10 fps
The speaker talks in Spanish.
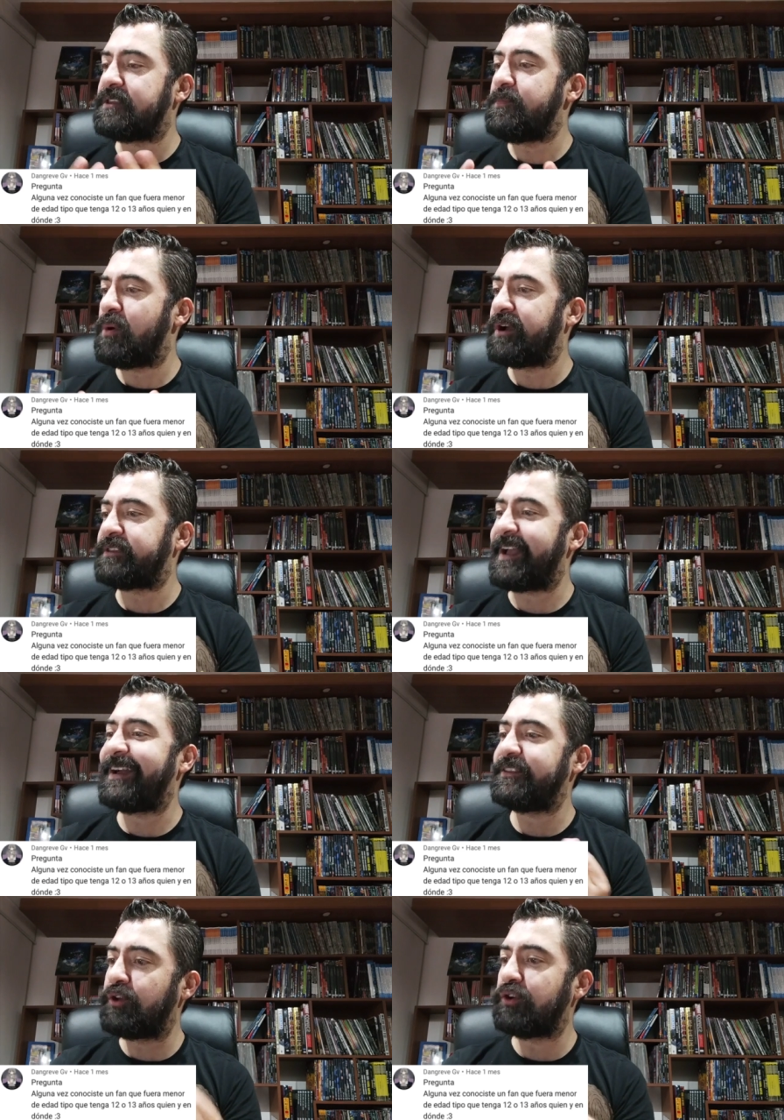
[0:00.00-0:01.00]
tipo que
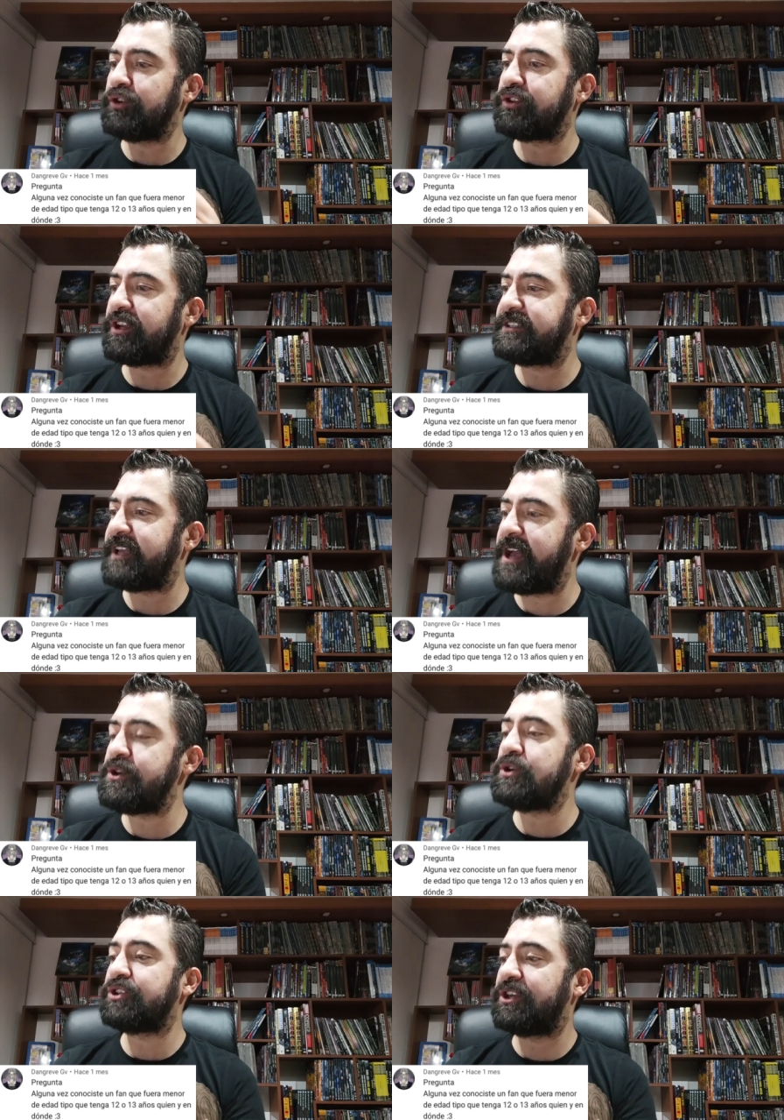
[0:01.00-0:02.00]
tenga 12 o 13
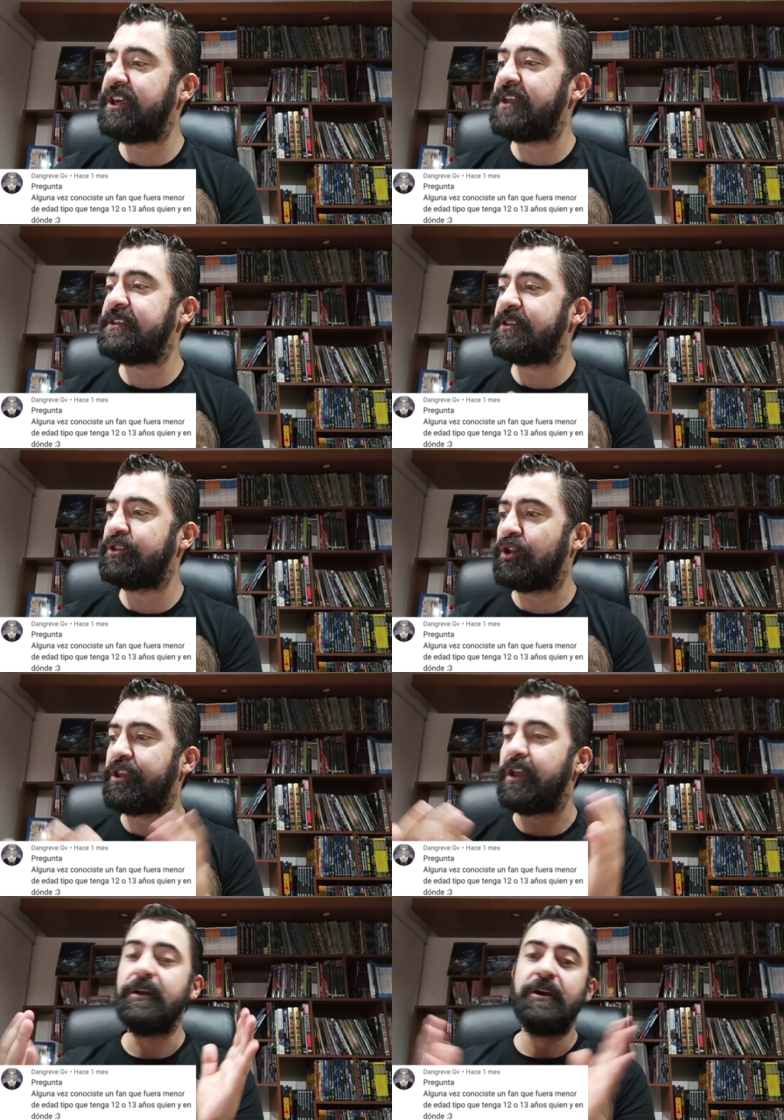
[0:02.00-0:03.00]
años? ¿Quién y en
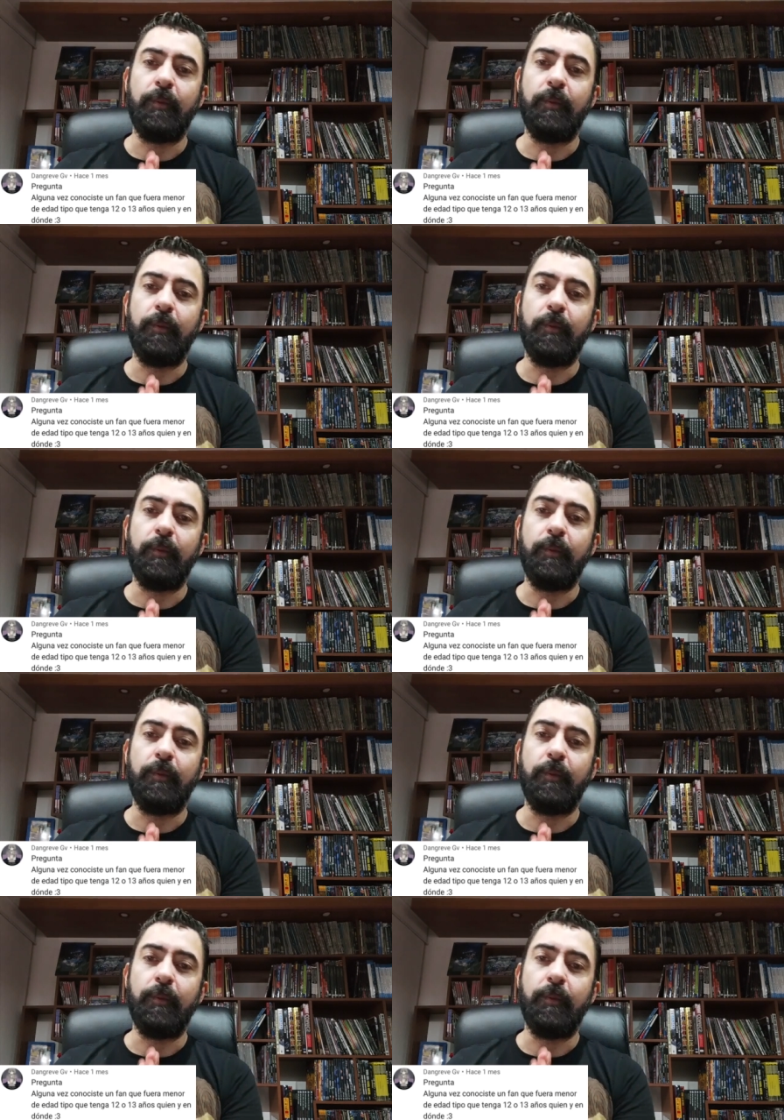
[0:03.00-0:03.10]
dónde?